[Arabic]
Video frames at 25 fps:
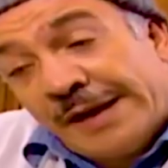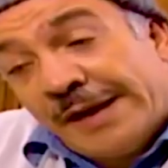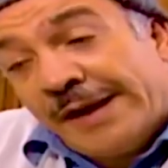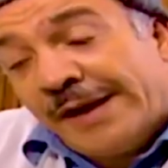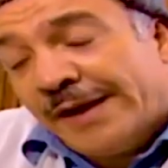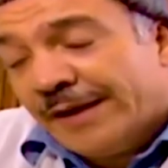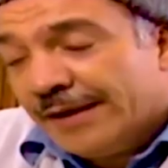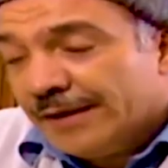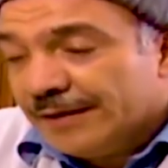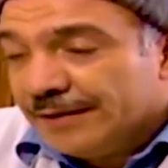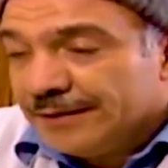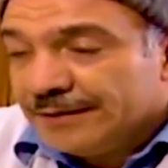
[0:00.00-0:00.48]

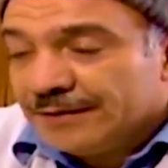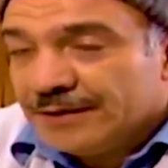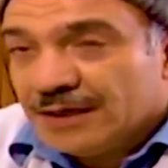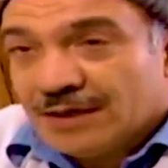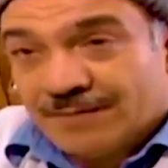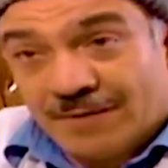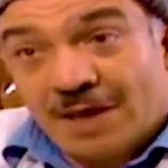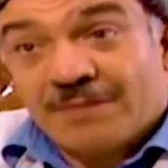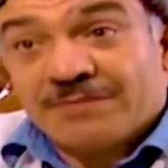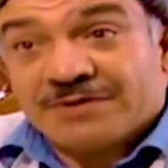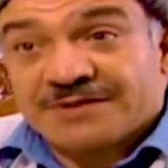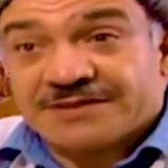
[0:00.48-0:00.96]
ايه
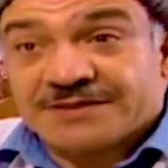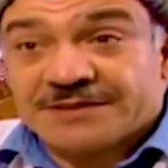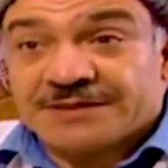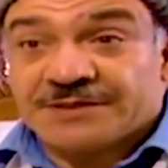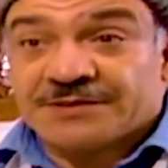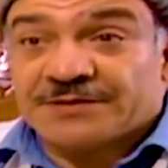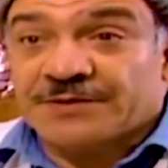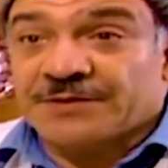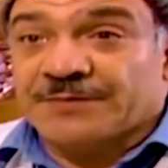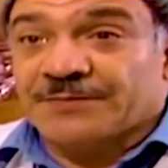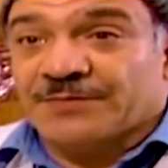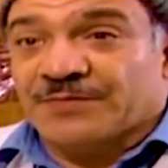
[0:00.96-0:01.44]
كمان
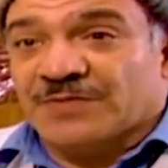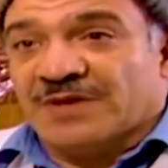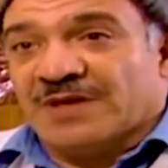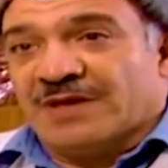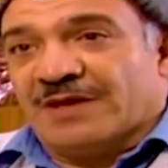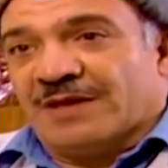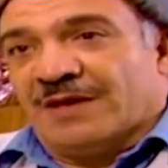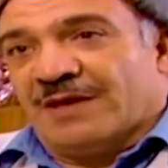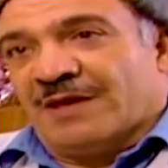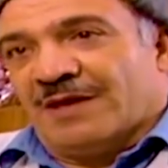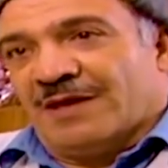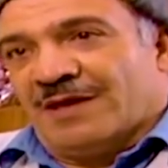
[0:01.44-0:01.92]
بيصير
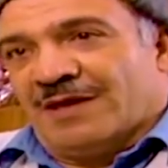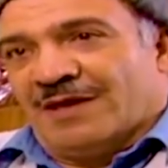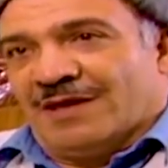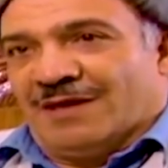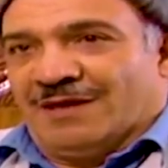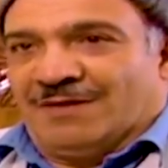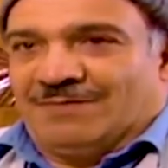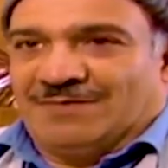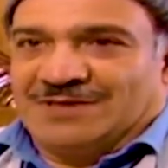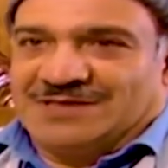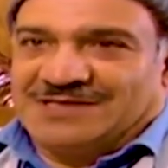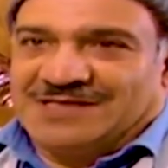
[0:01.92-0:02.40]

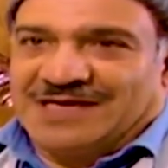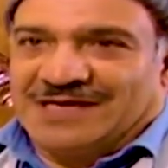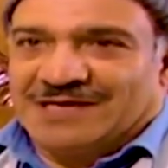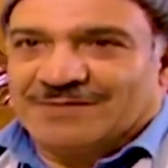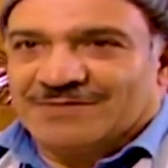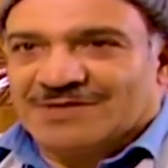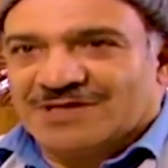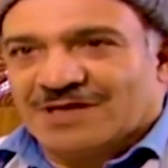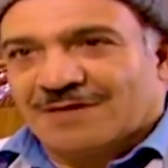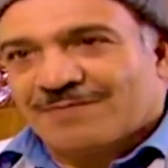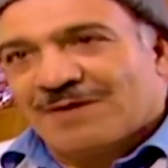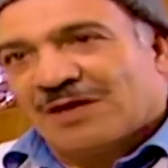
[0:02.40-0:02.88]
بس
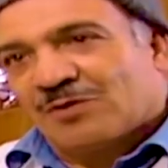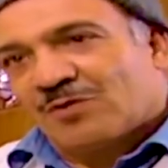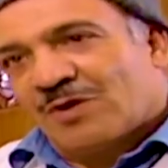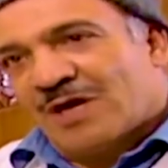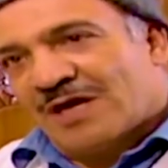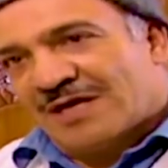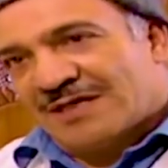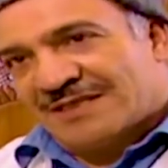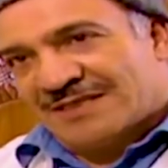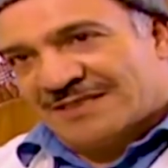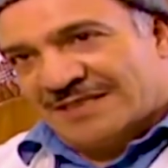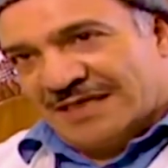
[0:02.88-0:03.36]
يعني بدك ما
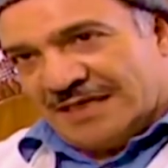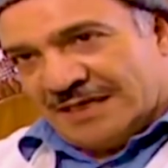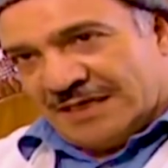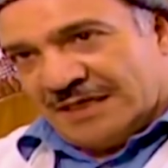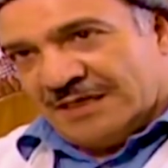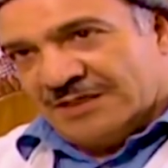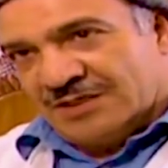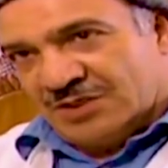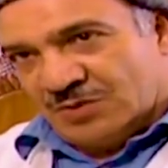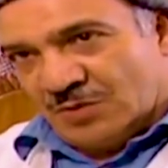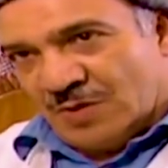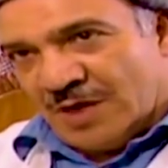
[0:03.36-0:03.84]
تواخذني
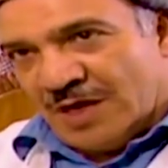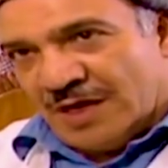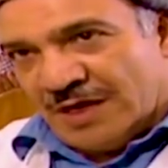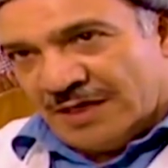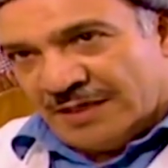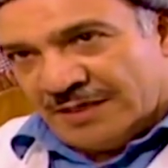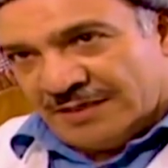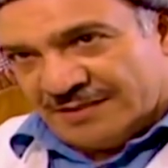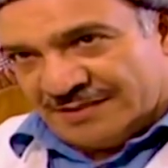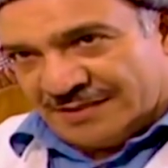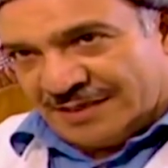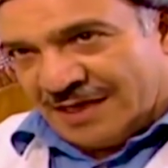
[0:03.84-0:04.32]
على
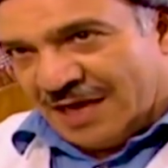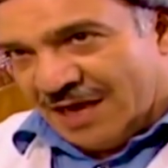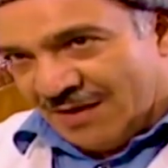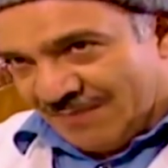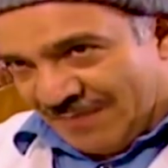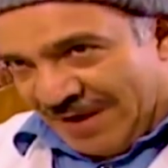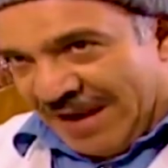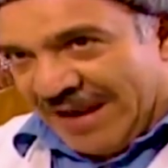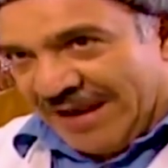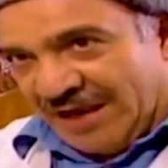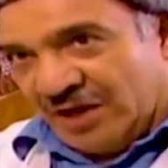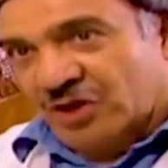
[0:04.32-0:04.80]
هالسؤال اذا
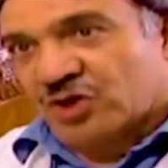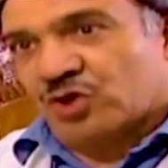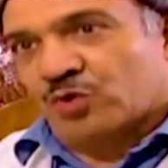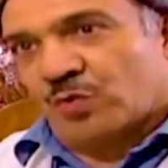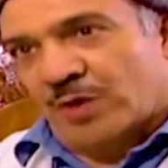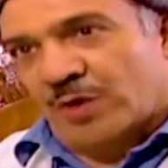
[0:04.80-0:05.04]
كان بايخ